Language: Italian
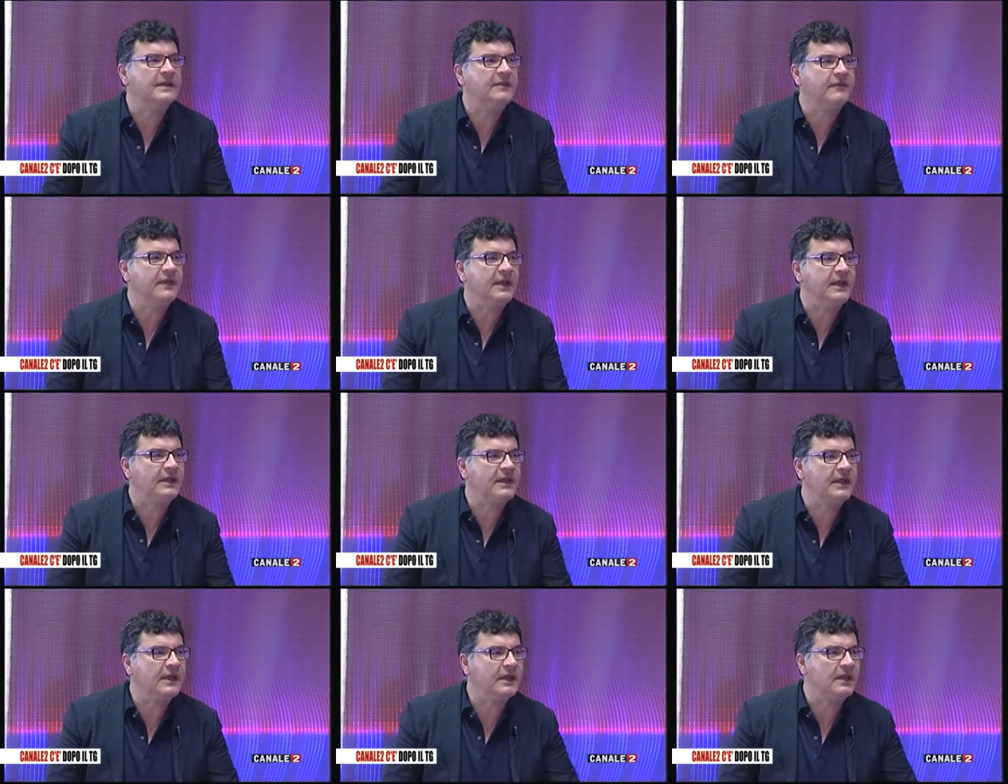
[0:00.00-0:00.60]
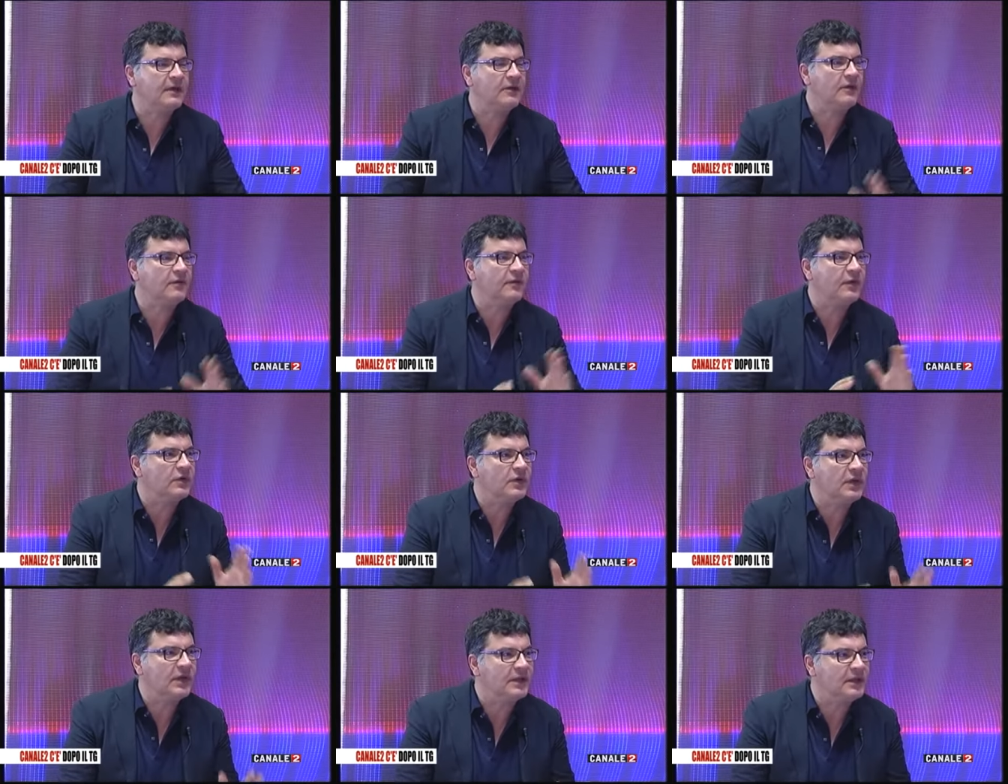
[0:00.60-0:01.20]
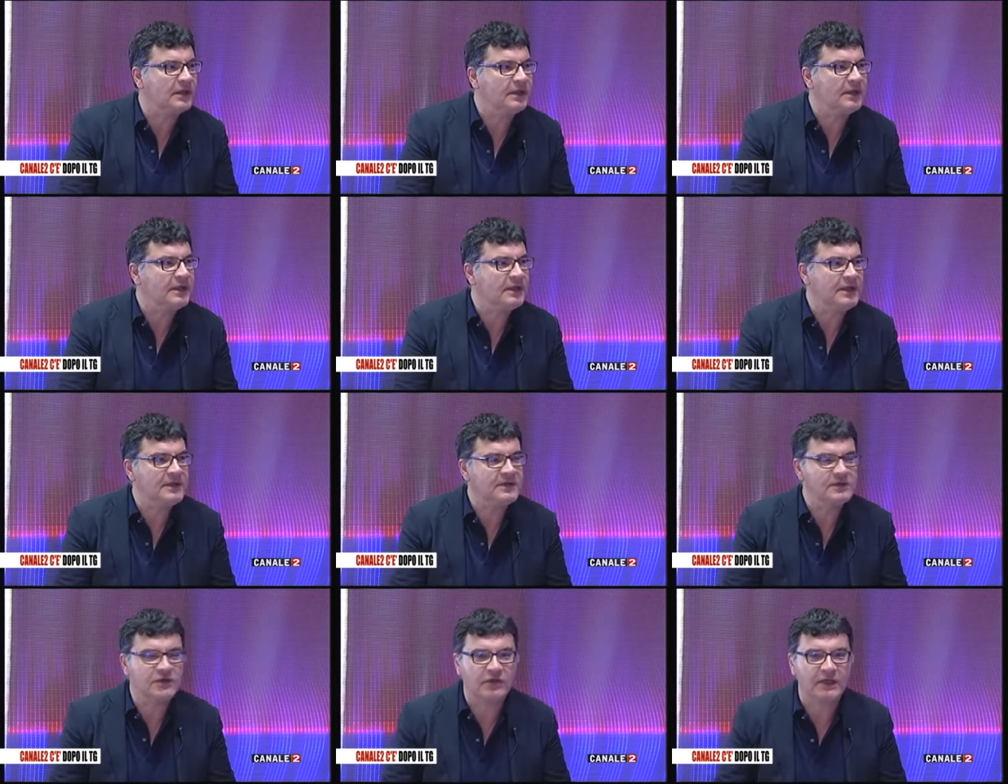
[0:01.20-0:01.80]
di fede certo. nei confronti di
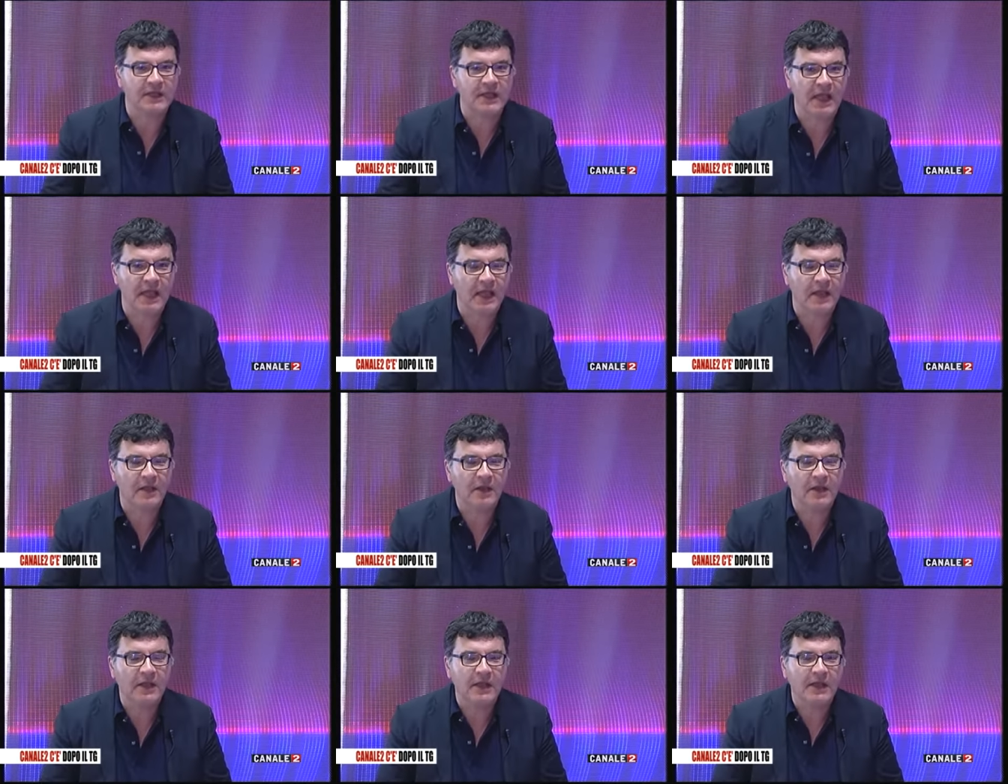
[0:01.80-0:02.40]
tizio di caro.